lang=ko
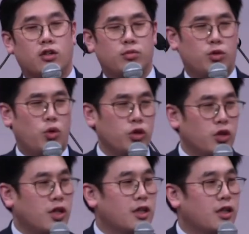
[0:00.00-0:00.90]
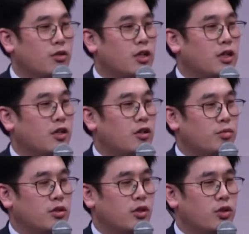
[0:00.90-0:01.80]
여러분, 공정하다고 할 때
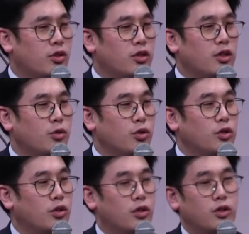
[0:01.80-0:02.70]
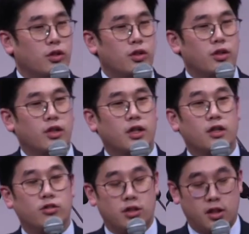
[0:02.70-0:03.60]
여러분은 어떤 게 공정,
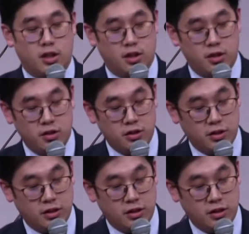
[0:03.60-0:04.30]
공정하다고 생각하세요?